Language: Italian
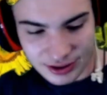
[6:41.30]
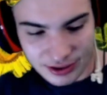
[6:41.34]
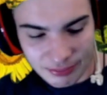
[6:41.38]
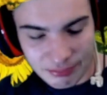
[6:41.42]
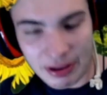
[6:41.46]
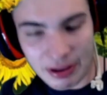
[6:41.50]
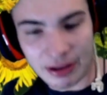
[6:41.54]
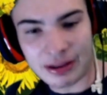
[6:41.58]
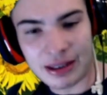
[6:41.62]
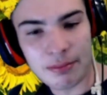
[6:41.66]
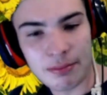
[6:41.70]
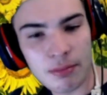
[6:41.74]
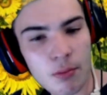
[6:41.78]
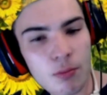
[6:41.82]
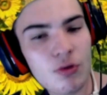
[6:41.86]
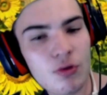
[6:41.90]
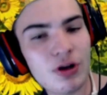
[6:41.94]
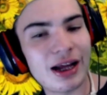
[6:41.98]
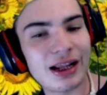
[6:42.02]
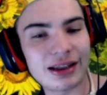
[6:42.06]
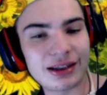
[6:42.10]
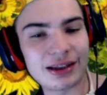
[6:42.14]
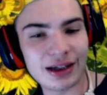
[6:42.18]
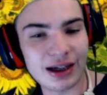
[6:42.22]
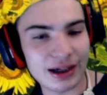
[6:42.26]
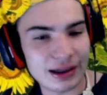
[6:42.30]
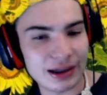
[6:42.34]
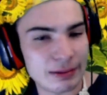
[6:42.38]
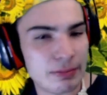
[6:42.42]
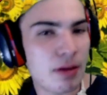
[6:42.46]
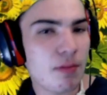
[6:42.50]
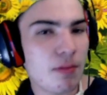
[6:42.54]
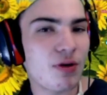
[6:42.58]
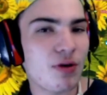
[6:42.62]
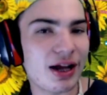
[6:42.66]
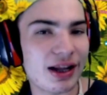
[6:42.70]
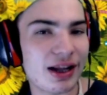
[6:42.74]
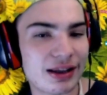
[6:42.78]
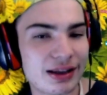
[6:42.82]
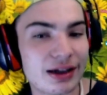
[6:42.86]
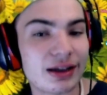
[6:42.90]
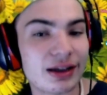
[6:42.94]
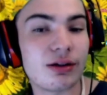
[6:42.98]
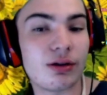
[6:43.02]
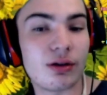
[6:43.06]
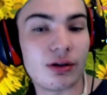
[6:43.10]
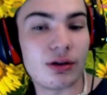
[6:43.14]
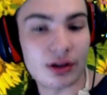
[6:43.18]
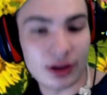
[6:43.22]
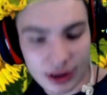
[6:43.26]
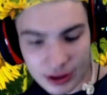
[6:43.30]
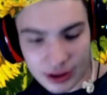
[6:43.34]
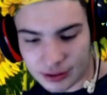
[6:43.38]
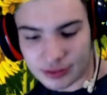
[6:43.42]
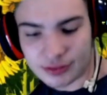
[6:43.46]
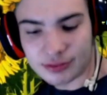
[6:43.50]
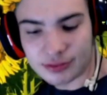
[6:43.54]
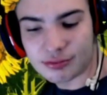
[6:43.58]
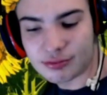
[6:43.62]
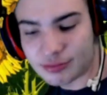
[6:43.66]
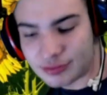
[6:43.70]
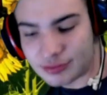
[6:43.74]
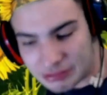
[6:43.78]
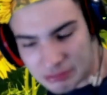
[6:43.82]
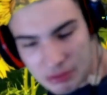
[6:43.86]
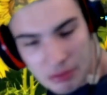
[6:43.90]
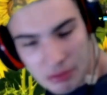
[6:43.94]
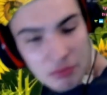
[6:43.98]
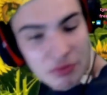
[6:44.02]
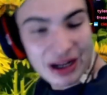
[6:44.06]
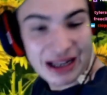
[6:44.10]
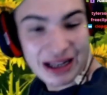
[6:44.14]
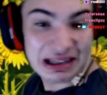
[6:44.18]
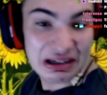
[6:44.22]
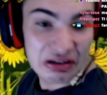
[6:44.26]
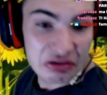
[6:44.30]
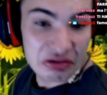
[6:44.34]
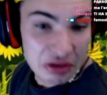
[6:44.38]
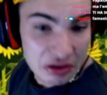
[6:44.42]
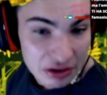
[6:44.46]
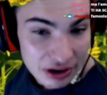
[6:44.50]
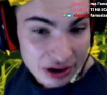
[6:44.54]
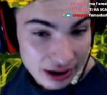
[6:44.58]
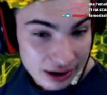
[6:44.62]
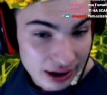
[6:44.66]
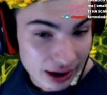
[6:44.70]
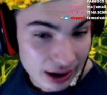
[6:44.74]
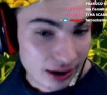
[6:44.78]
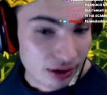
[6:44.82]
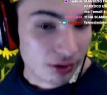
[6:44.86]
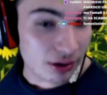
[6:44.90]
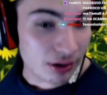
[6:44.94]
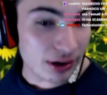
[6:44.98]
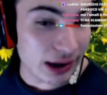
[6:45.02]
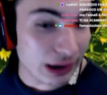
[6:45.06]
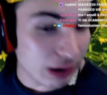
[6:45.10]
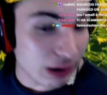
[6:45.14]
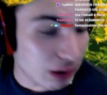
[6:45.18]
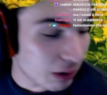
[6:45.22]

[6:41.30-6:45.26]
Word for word: Beh, chiamiamo un'altra, chiamiamo un'altra donna. Chiamiamo un'altra donna, che a noi le